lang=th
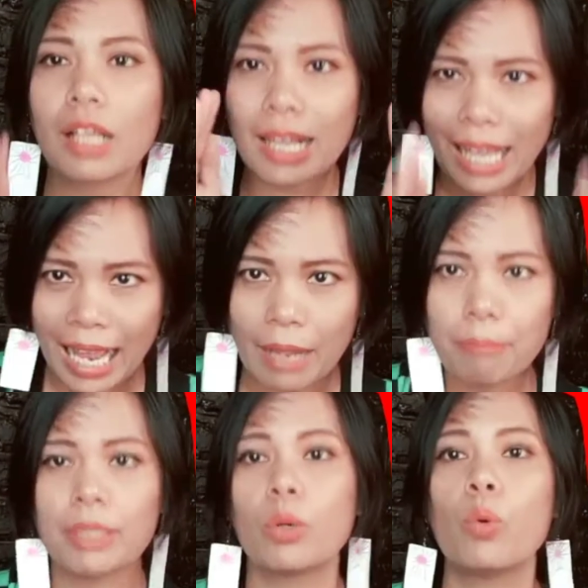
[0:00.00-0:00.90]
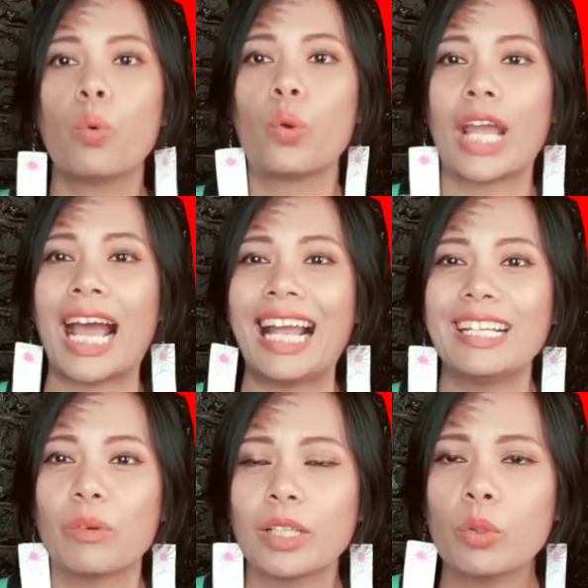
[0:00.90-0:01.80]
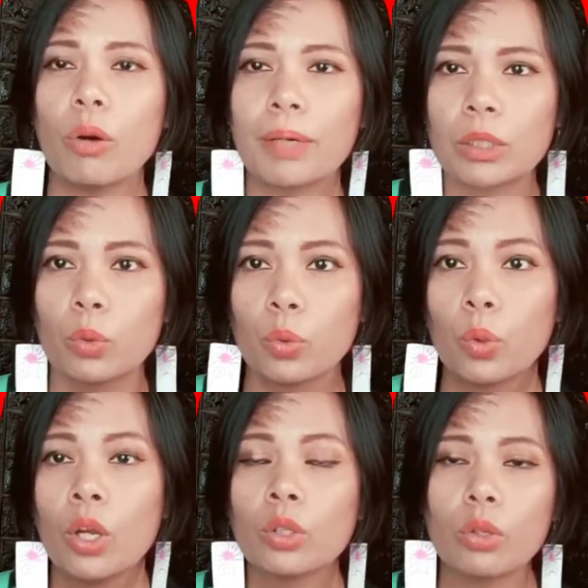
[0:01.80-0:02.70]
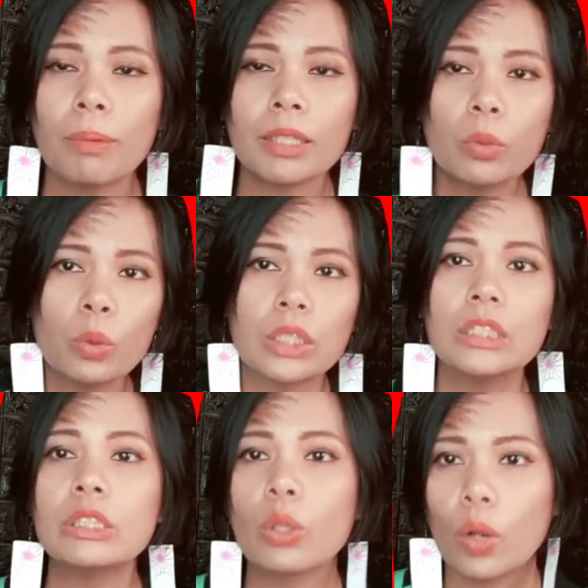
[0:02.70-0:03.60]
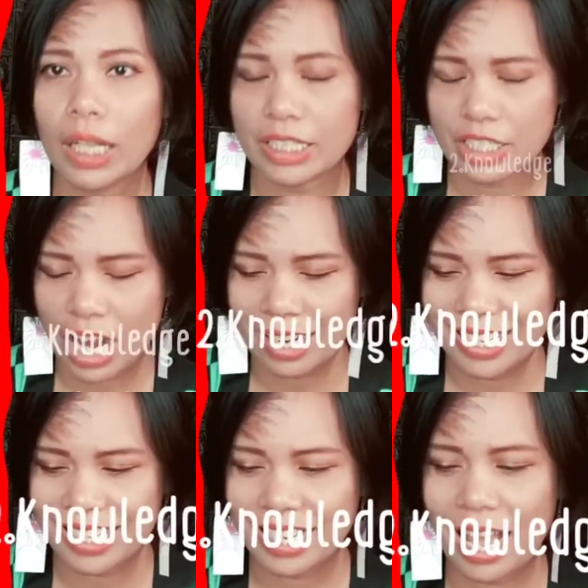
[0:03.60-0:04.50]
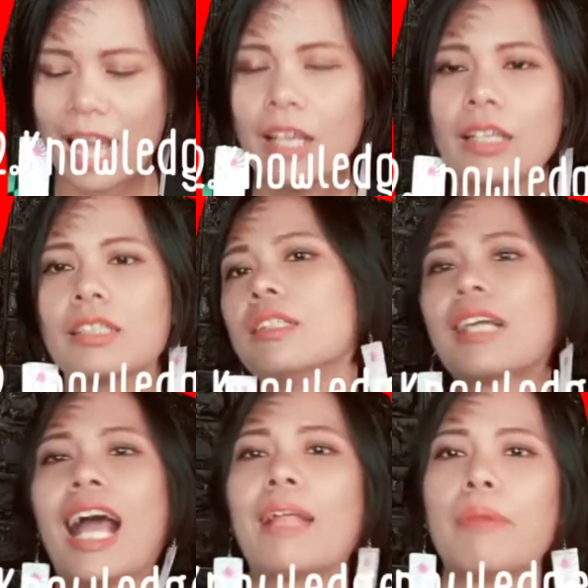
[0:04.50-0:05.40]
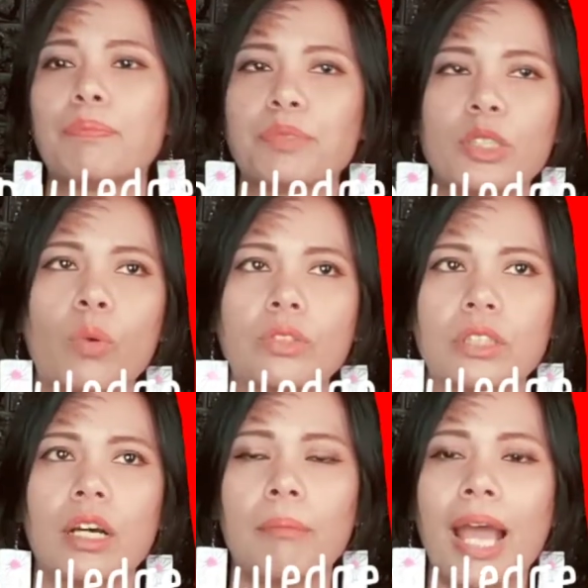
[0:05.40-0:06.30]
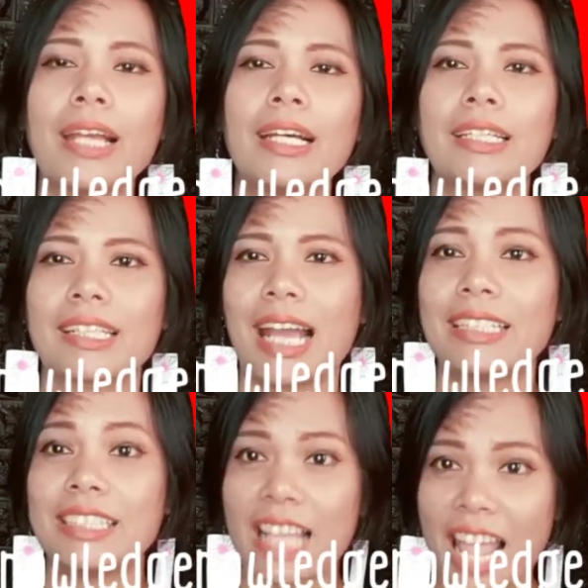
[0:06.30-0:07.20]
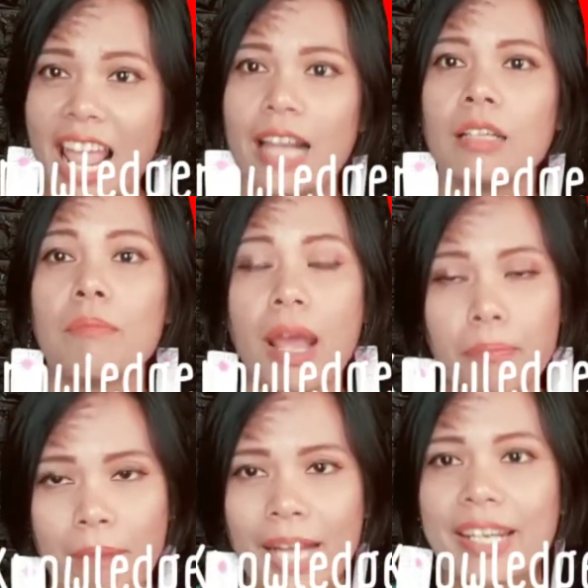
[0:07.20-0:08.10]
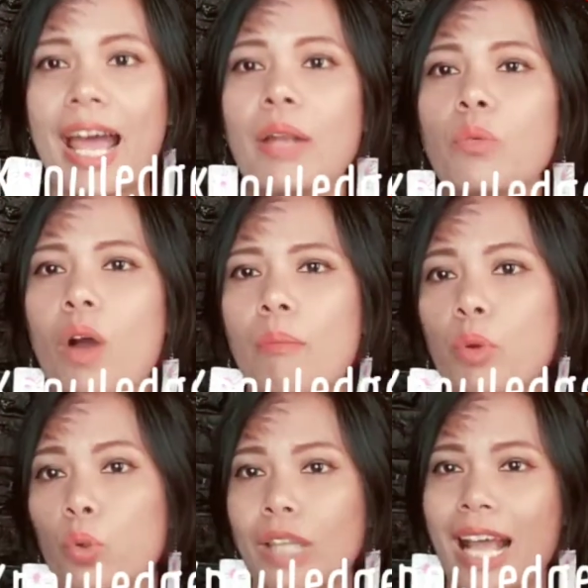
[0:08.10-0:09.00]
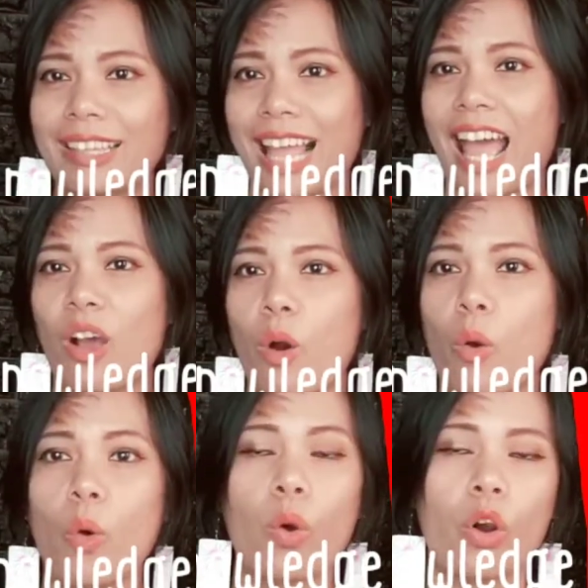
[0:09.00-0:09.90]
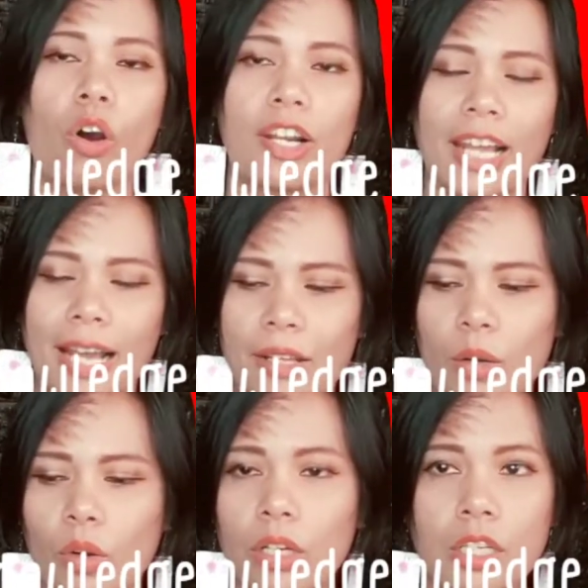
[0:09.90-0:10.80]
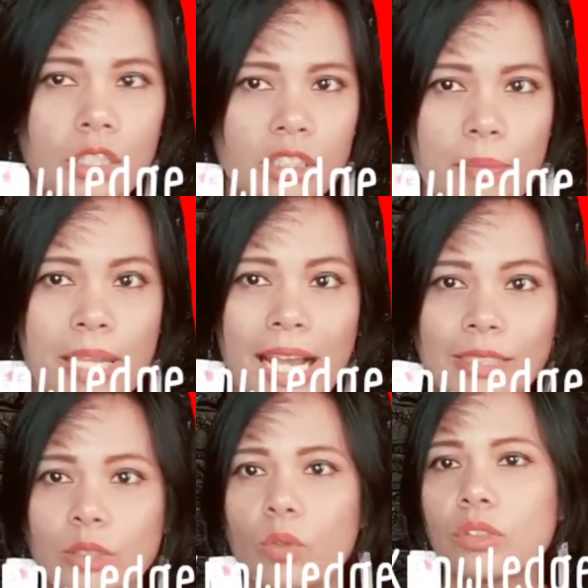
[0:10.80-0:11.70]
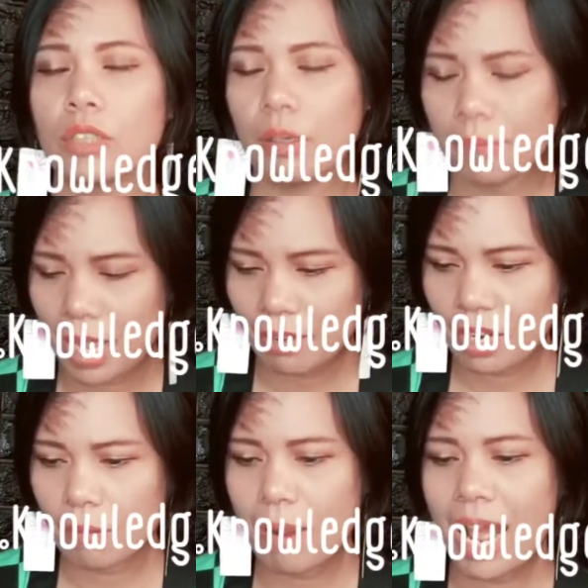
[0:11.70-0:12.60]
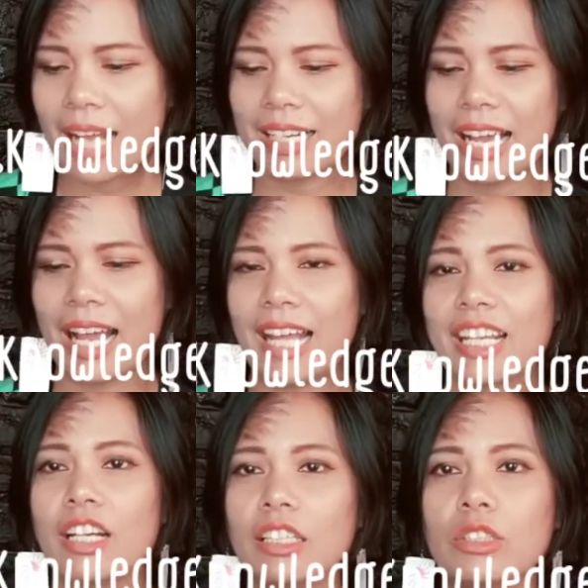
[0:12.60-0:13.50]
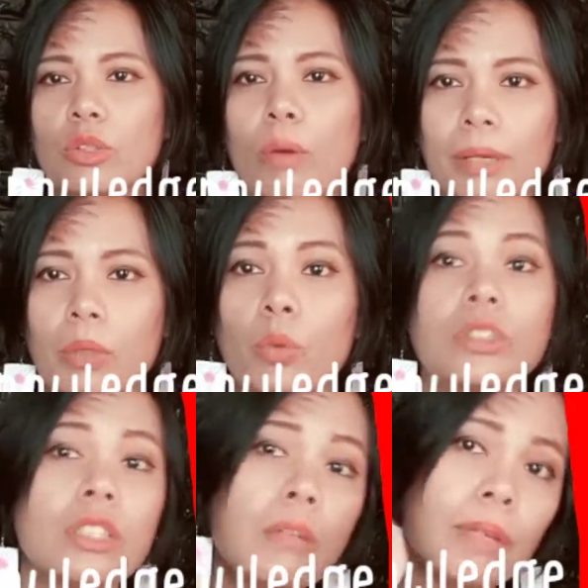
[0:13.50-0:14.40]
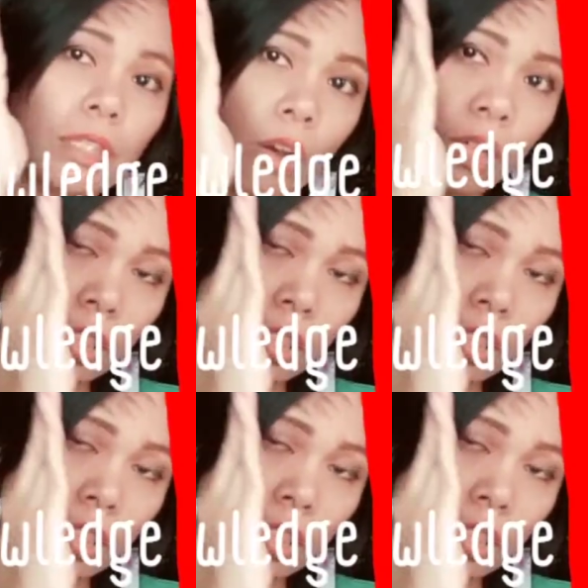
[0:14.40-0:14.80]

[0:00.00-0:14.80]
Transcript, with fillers: กลางปะทูนะคะหรือว่าตัวปะทูคือ knowledge sharing ค่ะคือการแบบส่งเสริมให้เกิดการแชร์หรือแบ่งปันด้านความรู้ต่างๆขององค์กรนะคะเราก็จะมีการส่งเสริมอย่างไรบ้างนะคะอันนี้ก็คือตัวปะทูซึ่งมันต้อง